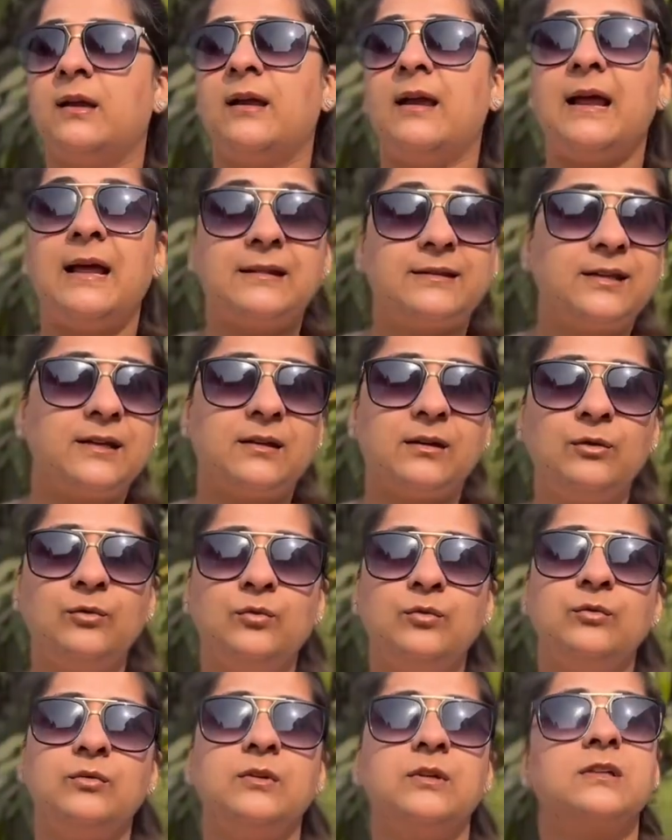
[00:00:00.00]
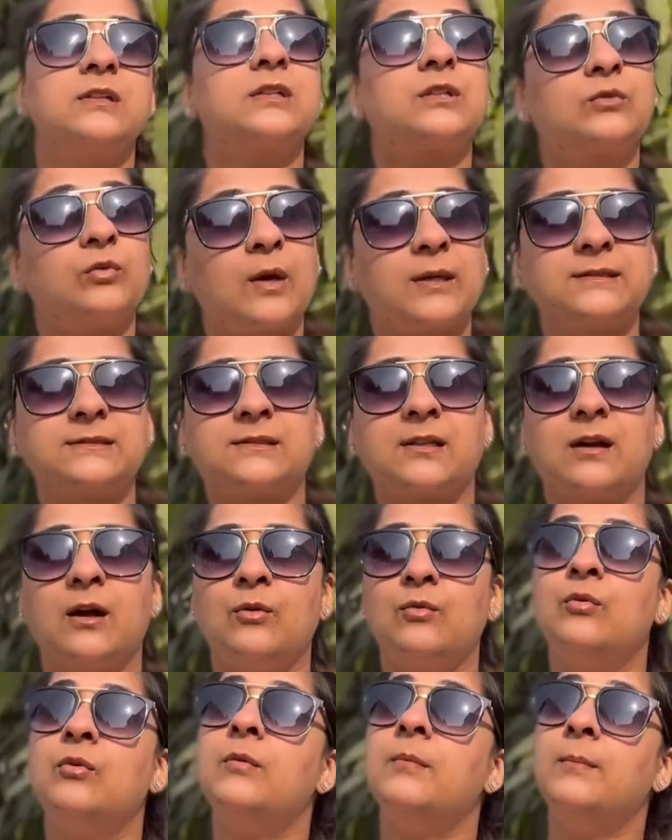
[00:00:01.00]
हेल्दी रहूं स्वस्थ
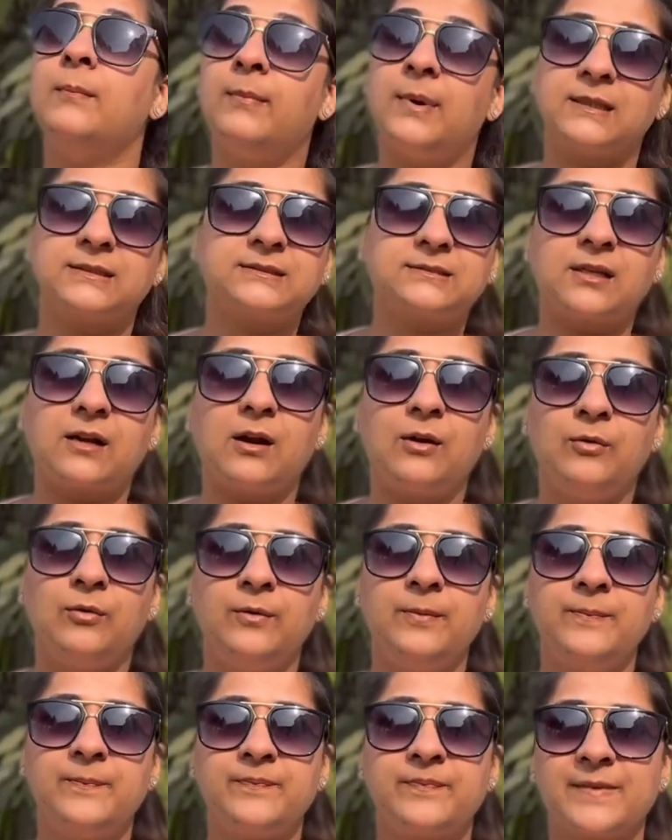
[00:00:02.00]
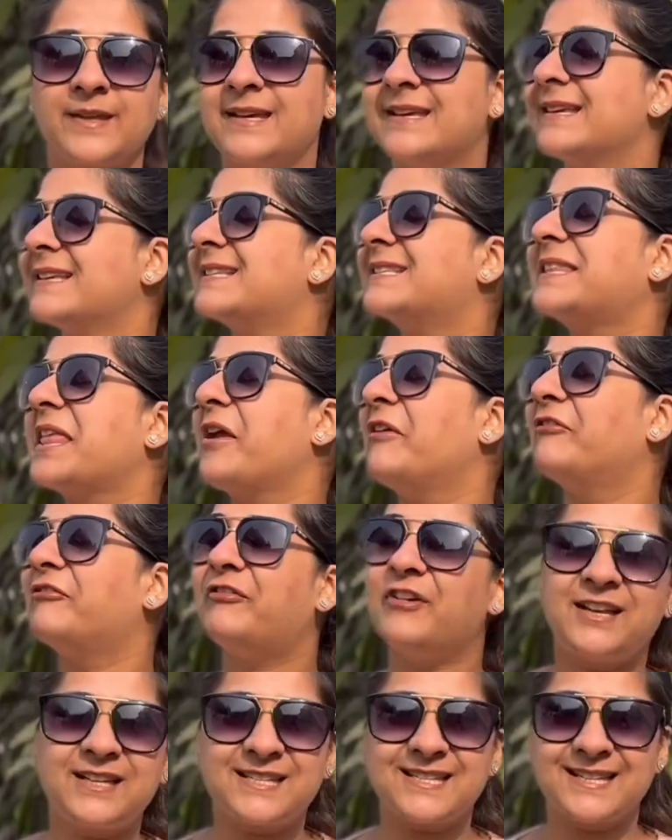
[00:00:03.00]
रहूं मस्त रहूं स्टे
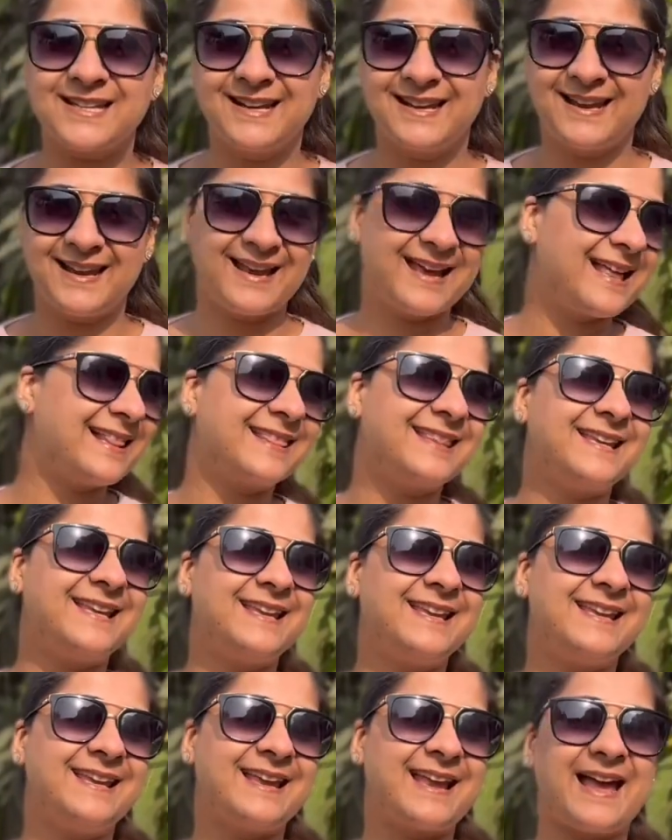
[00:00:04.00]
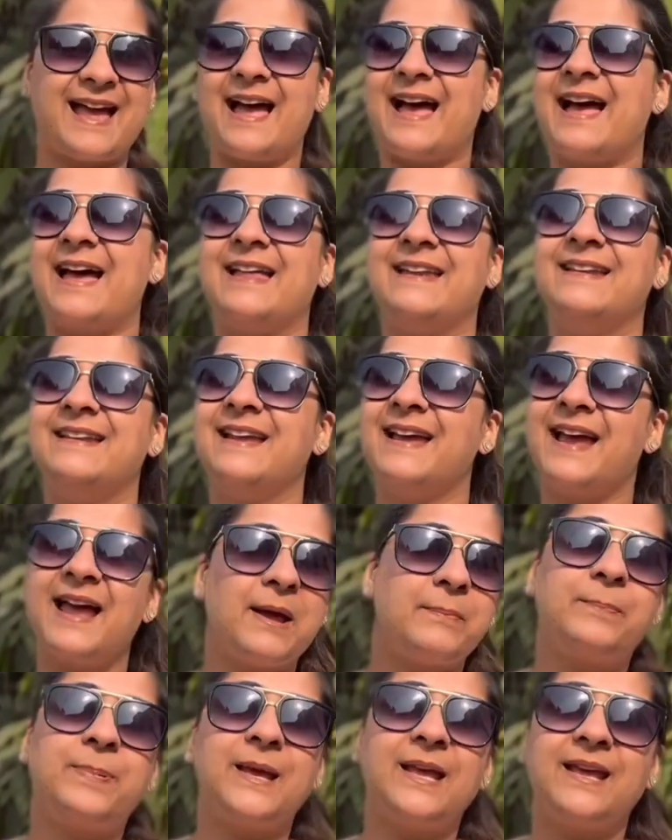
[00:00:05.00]
फिट हेल्दी एंड
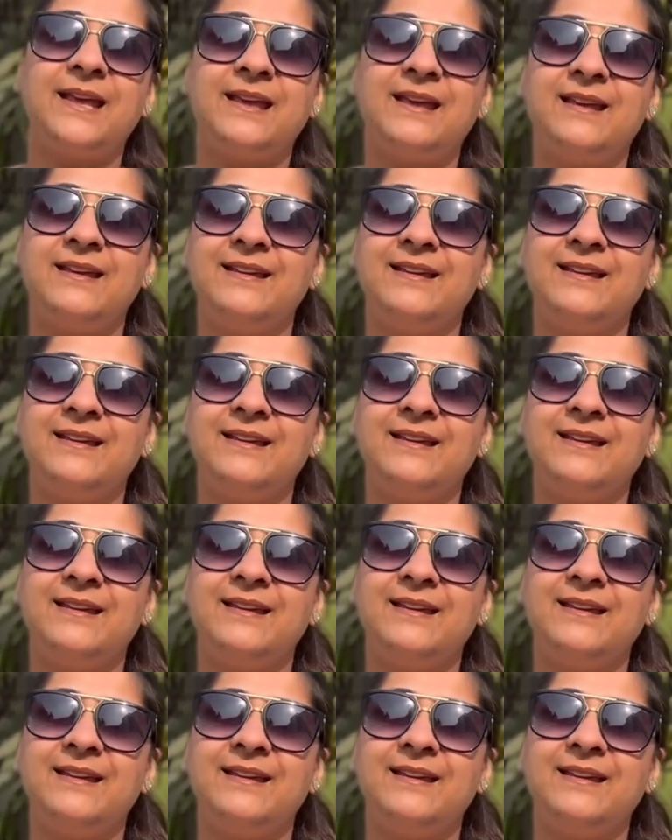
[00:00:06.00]
हैप्पी